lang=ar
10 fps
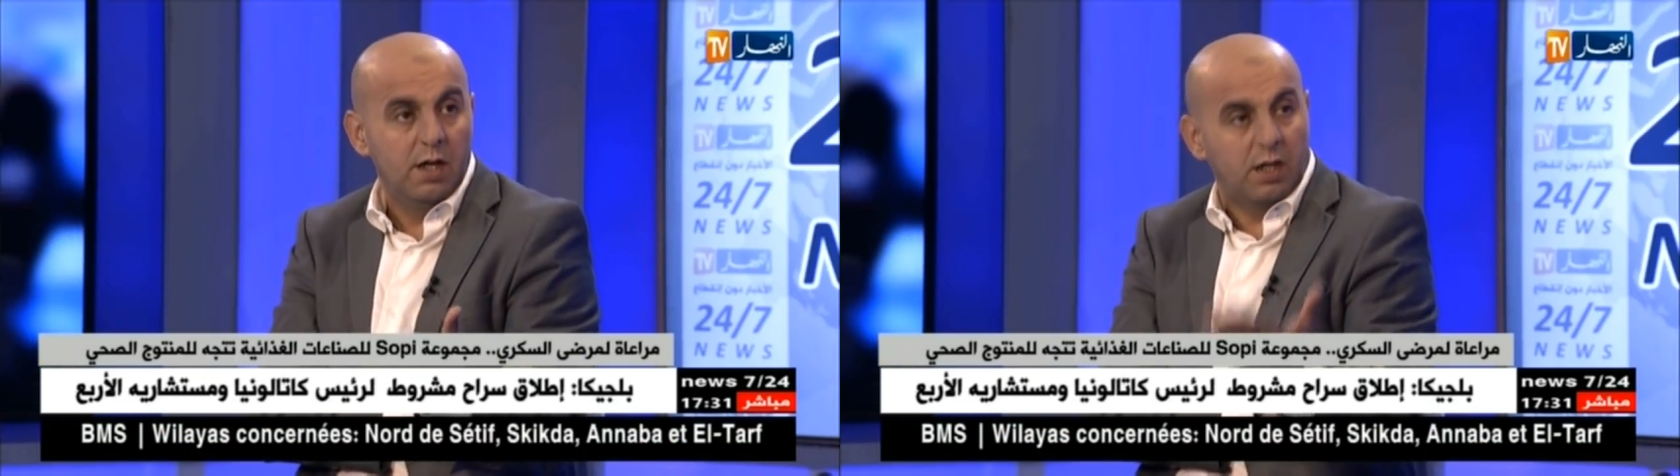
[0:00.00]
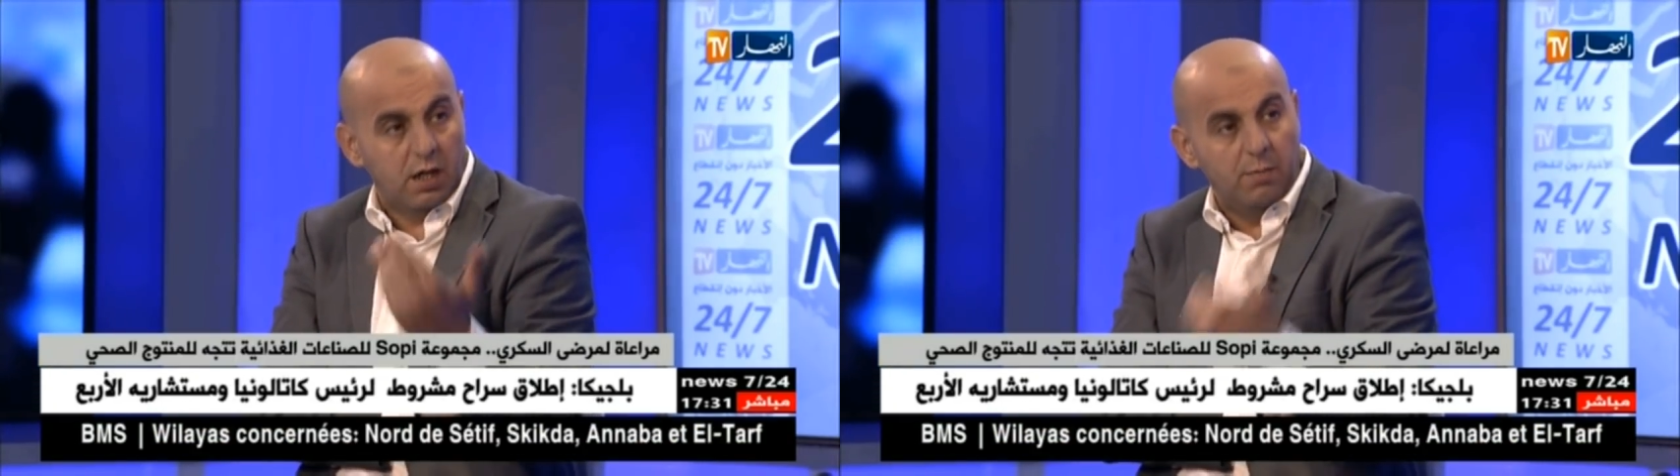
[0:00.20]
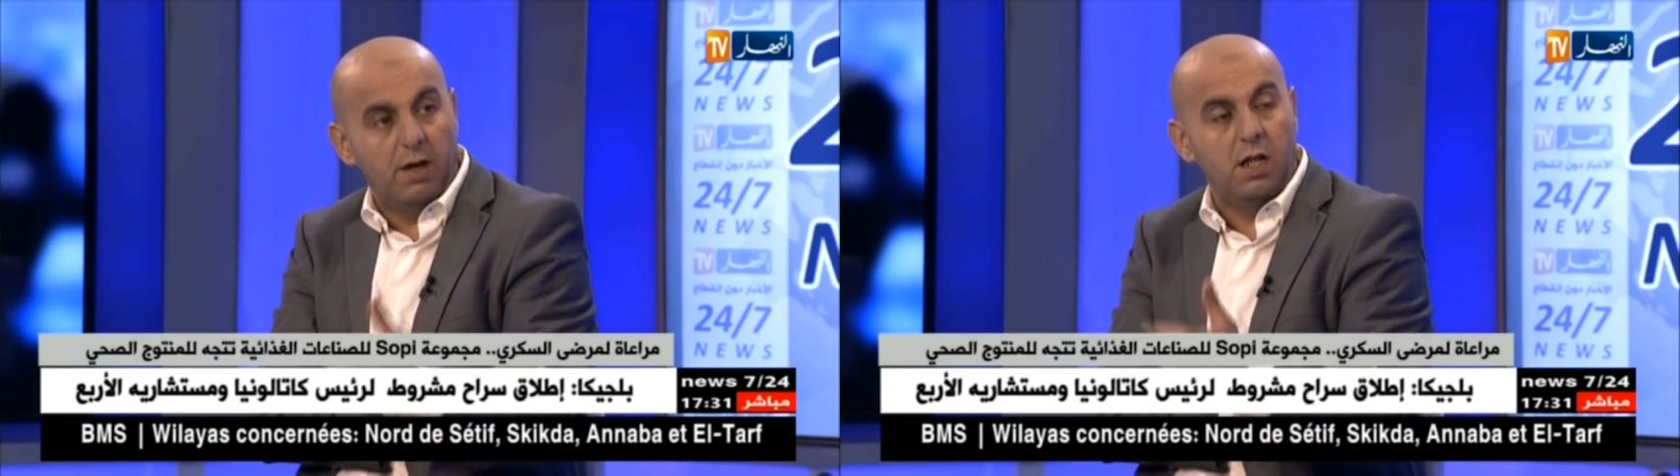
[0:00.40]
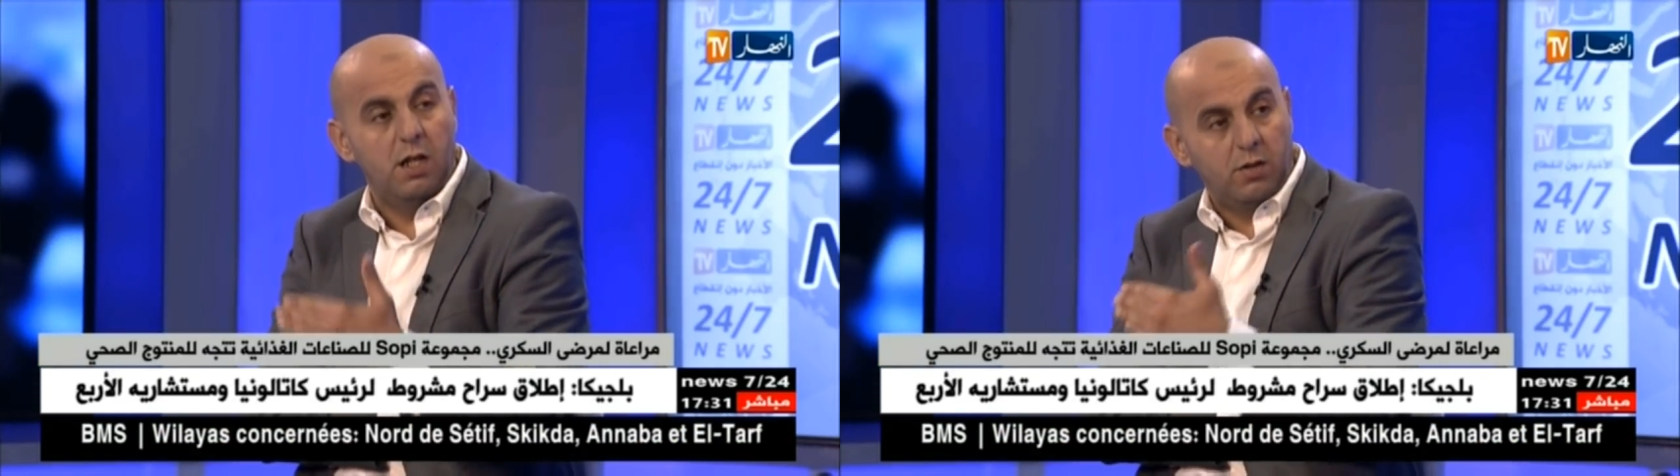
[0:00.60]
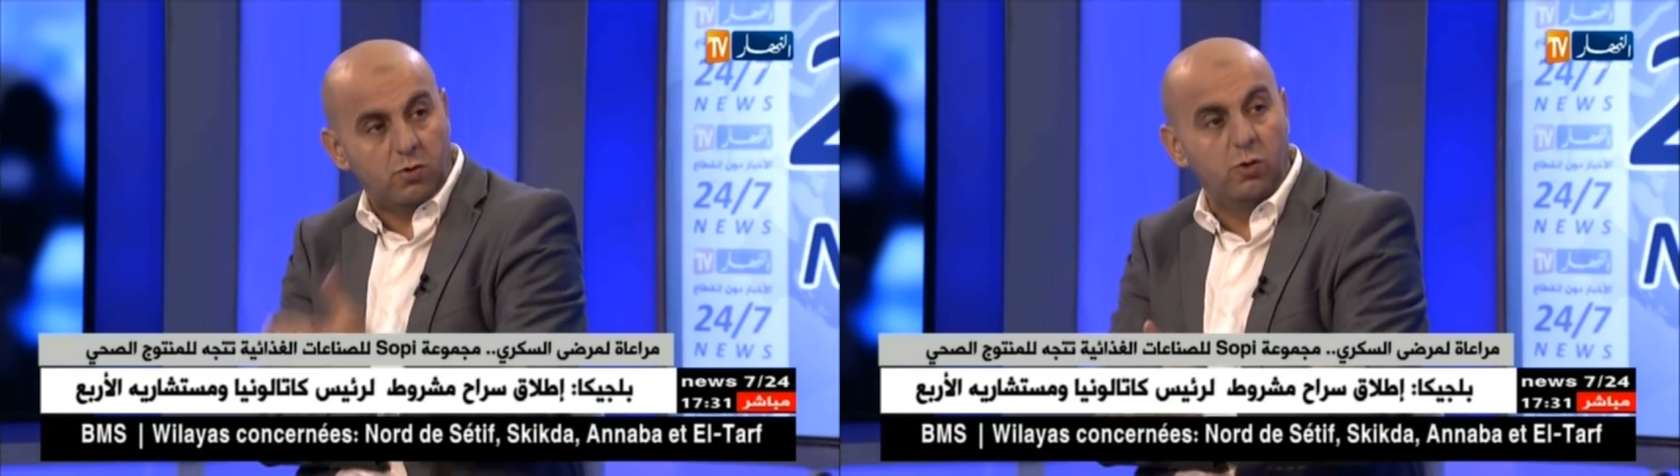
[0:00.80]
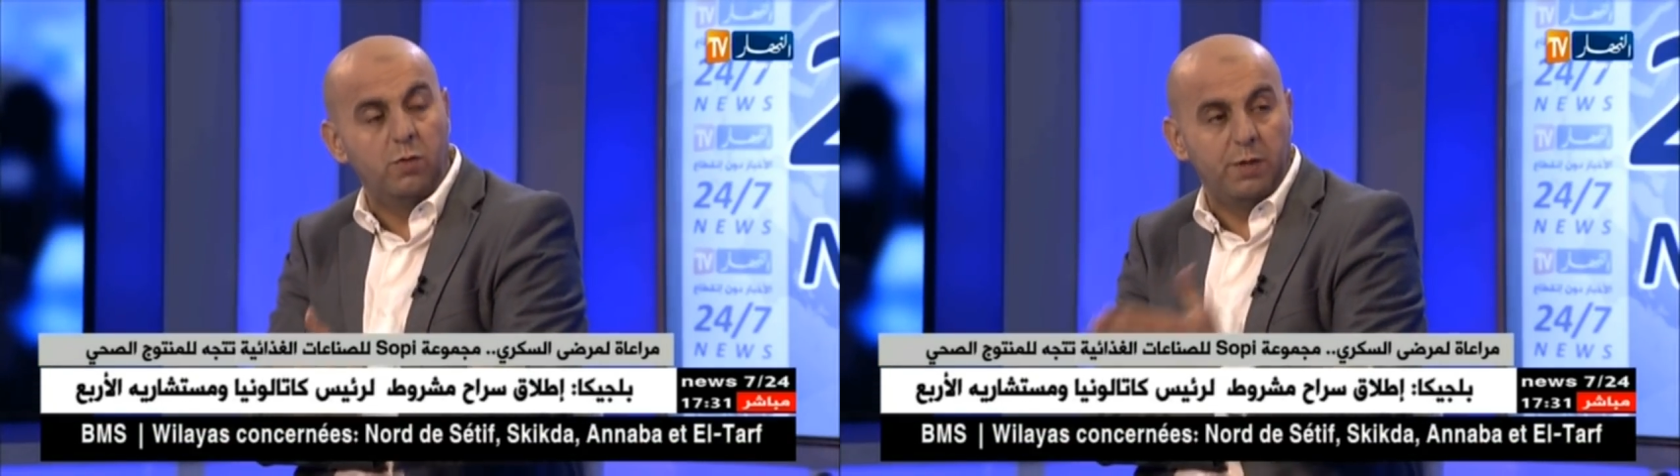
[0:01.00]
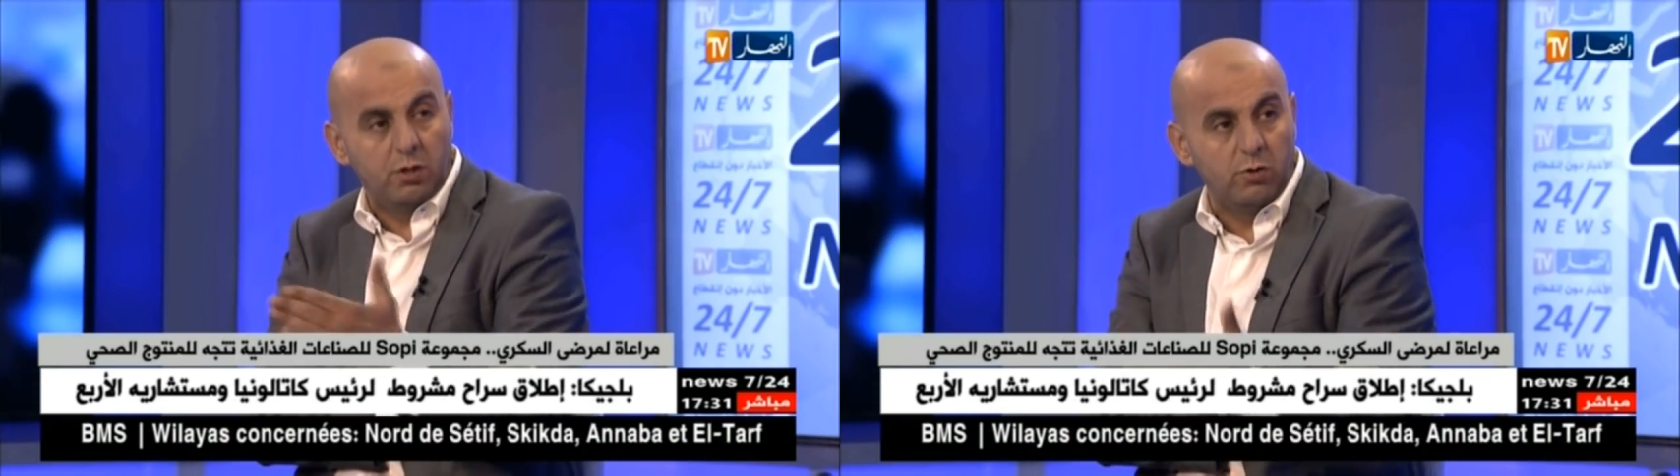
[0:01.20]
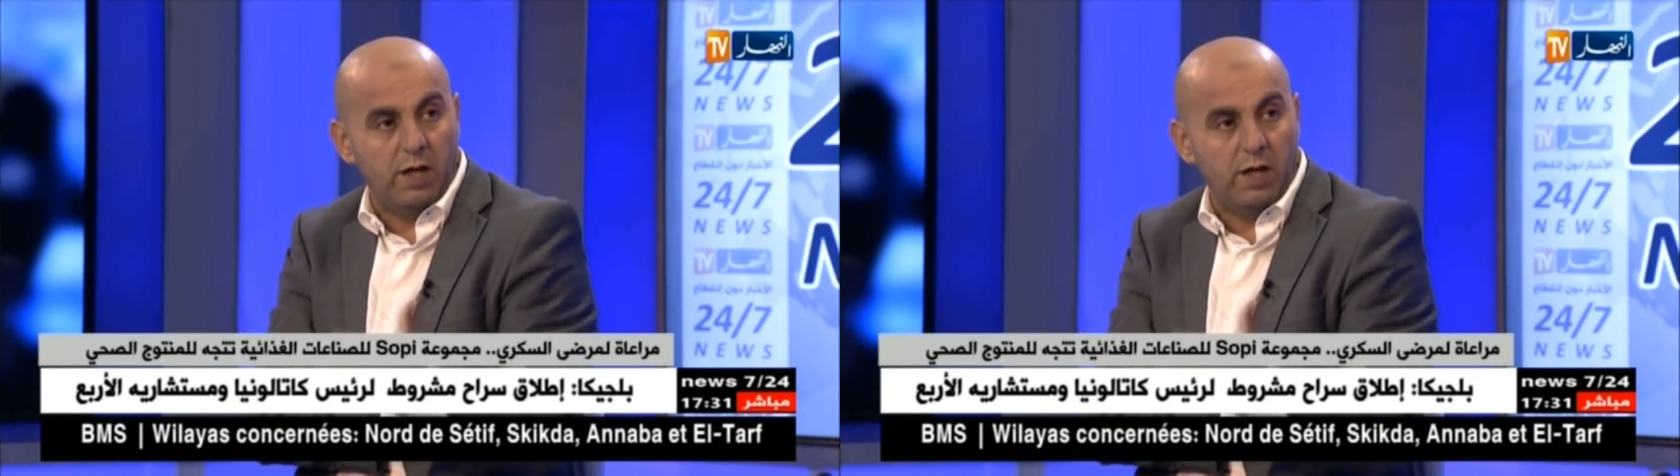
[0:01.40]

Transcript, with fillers: كما اللي يكون بدون